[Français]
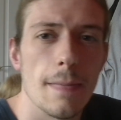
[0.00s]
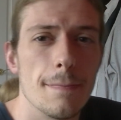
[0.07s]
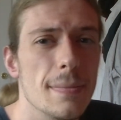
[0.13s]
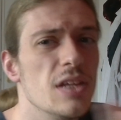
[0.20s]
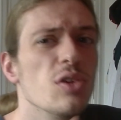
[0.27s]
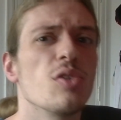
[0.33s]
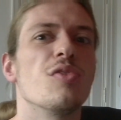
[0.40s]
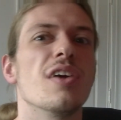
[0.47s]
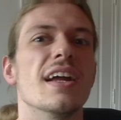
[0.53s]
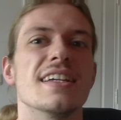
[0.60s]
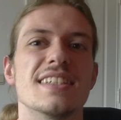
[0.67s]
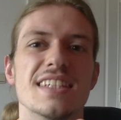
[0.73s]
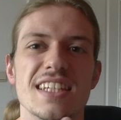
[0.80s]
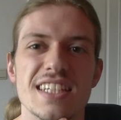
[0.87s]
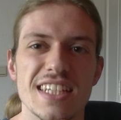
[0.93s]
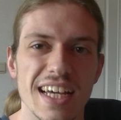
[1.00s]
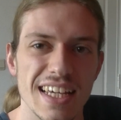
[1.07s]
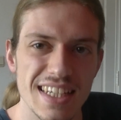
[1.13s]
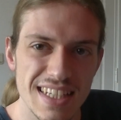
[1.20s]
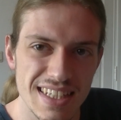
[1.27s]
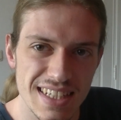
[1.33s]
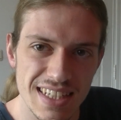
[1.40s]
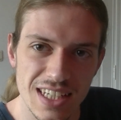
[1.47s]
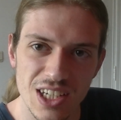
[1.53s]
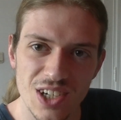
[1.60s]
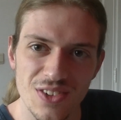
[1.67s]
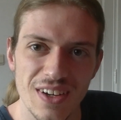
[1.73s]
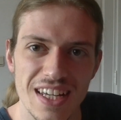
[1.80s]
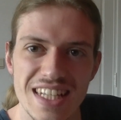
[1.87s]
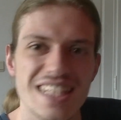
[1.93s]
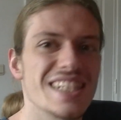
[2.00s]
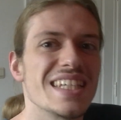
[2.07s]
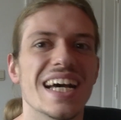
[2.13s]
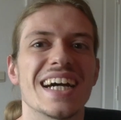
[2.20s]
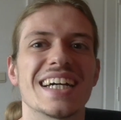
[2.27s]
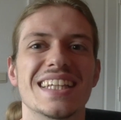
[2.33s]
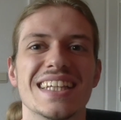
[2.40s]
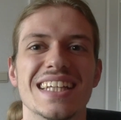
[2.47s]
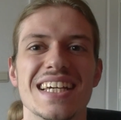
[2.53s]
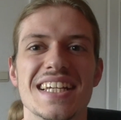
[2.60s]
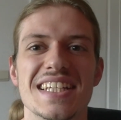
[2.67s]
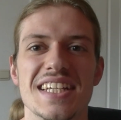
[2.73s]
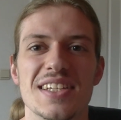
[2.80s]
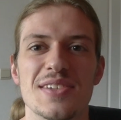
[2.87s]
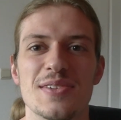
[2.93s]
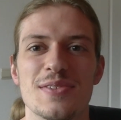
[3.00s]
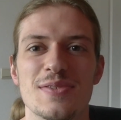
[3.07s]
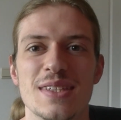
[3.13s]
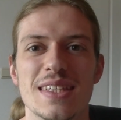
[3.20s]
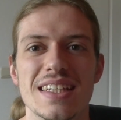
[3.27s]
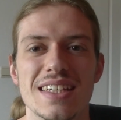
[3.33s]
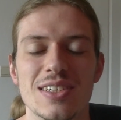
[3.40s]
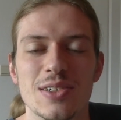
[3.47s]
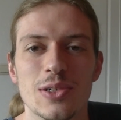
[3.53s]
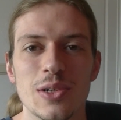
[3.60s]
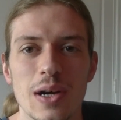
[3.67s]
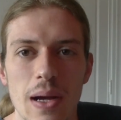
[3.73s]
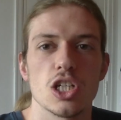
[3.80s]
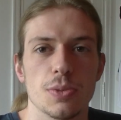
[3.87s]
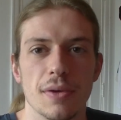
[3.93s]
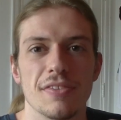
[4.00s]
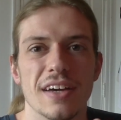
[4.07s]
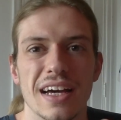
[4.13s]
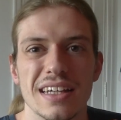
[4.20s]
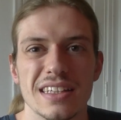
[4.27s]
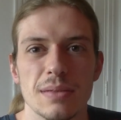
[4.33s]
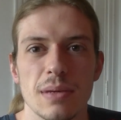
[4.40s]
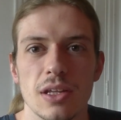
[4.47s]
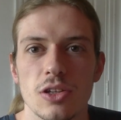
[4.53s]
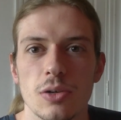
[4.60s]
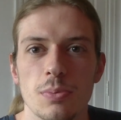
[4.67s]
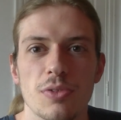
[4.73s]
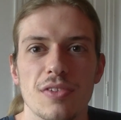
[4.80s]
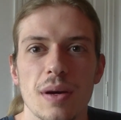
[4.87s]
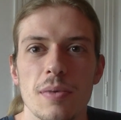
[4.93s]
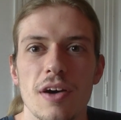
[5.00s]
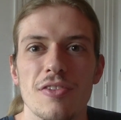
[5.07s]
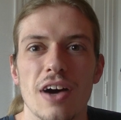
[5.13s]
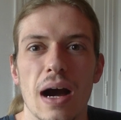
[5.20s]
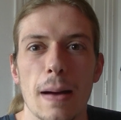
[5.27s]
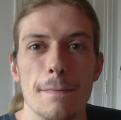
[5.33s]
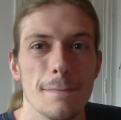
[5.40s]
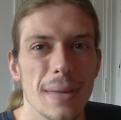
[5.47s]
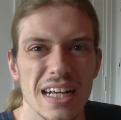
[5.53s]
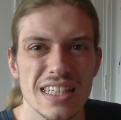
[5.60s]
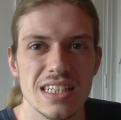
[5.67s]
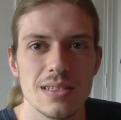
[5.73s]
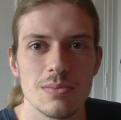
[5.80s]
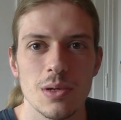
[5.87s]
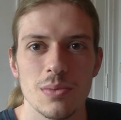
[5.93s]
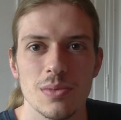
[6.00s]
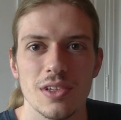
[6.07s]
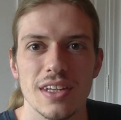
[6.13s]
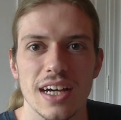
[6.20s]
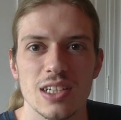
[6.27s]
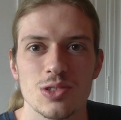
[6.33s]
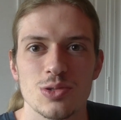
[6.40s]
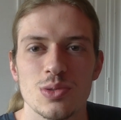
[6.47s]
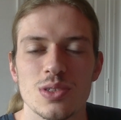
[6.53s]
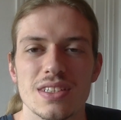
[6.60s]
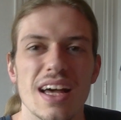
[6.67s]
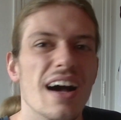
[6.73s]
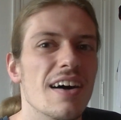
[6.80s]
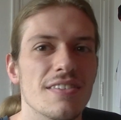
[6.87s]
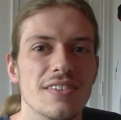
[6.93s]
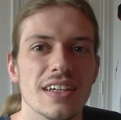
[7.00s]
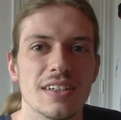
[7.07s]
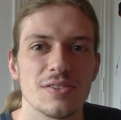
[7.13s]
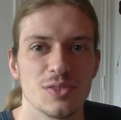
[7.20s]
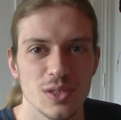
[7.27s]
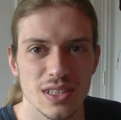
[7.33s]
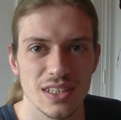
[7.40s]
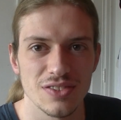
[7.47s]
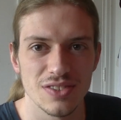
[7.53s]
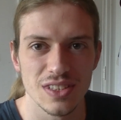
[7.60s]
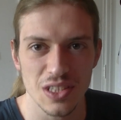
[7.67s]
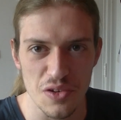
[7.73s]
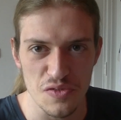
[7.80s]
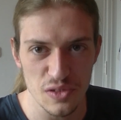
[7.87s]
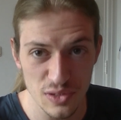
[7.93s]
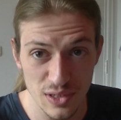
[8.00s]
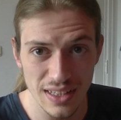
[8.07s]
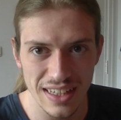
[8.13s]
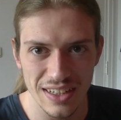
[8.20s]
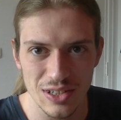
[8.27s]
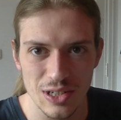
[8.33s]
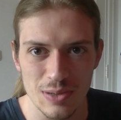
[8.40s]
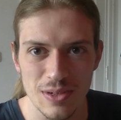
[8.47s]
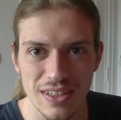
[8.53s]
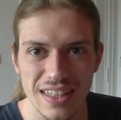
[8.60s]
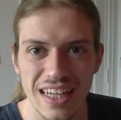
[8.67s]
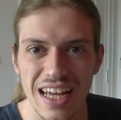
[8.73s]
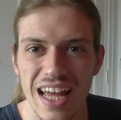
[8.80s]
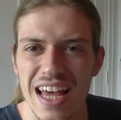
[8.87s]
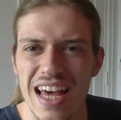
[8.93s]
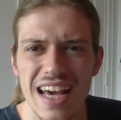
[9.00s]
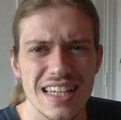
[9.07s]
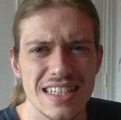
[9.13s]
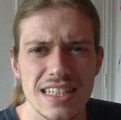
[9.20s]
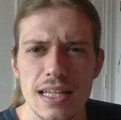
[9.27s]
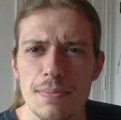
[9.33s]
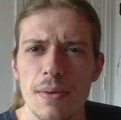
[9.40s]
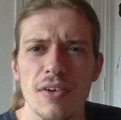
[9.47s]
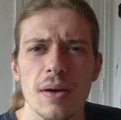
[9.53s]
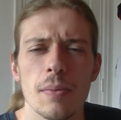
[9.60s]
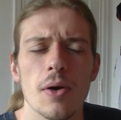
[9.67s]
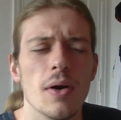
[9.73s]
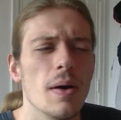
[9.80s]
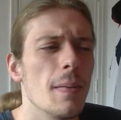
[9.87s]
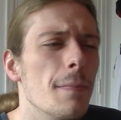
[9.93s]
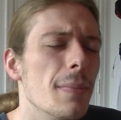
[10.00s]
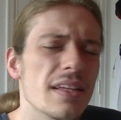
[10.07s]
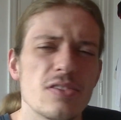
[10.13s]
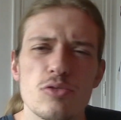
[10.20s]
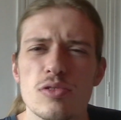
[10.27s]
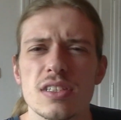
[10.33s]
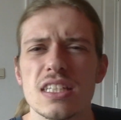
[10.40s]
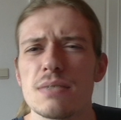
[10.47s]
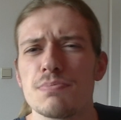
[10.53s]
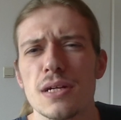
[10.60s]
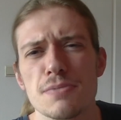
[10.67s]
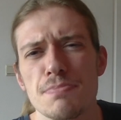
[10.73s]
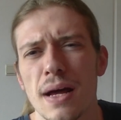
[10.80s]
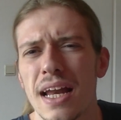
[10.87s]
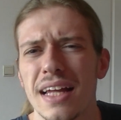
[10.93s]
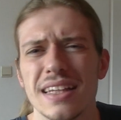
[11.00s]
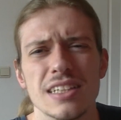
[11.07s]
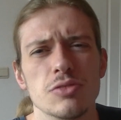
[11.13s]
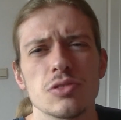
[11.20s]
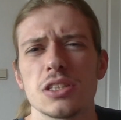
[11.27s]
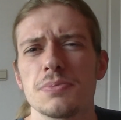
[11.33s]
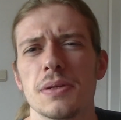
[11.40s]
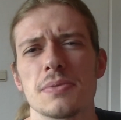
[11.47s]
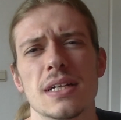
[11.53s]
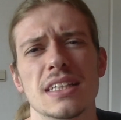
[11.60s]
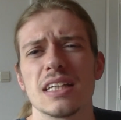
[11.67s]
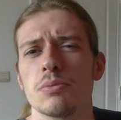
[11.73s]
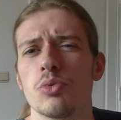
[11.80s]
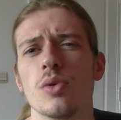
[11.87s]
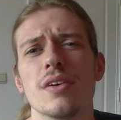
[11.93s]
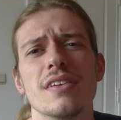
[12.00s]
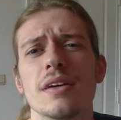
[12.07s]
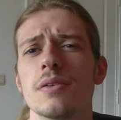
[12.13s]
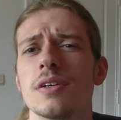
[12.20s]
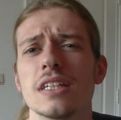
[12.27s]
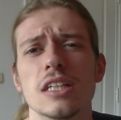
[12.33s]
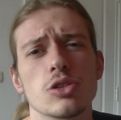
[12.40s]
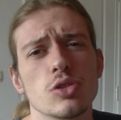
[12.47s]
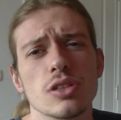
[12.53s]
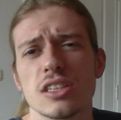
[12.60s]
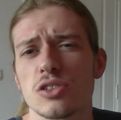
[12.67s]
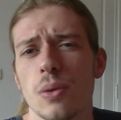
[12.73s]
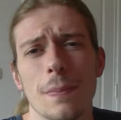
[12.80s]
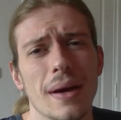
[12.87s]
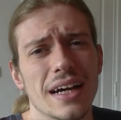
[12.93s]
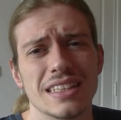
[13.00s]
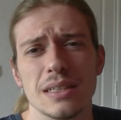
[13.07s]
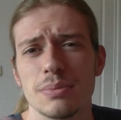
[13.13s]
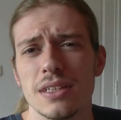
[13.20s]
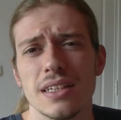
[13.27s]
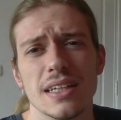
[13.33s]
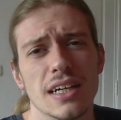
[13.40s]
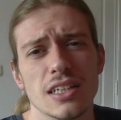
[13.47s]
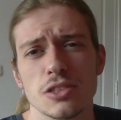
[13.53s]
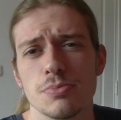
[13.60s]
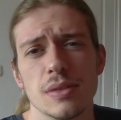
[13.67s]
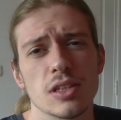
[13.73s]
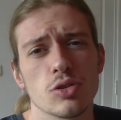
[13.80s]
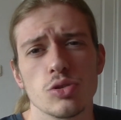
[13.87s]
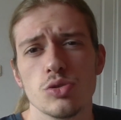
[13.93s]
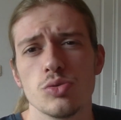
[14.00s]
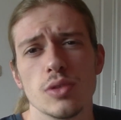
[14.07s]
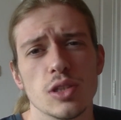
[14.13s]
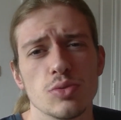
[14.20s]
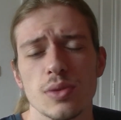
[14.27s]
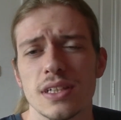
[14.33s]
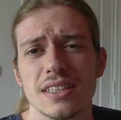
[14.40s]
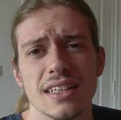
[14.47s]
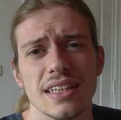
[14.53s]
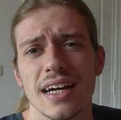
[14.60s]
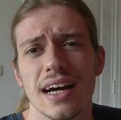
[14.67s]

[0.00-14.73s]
Mais donc voilà, c'est déjà ici que va s'arrêter cette vidéo. Je préfère arrêter maintenant pour vraiment avoir un maximum de Dark Souls avec vos défis que vous donnerez en commentaire. N'hésitez pas vraiment, mettre tout ce qui te passe par la tête, tout ce qui te passe par la tête. Bon, évidemment, il y a des trucs qui ne seront pas acceptés, hein, se mettre nu et tout, etc.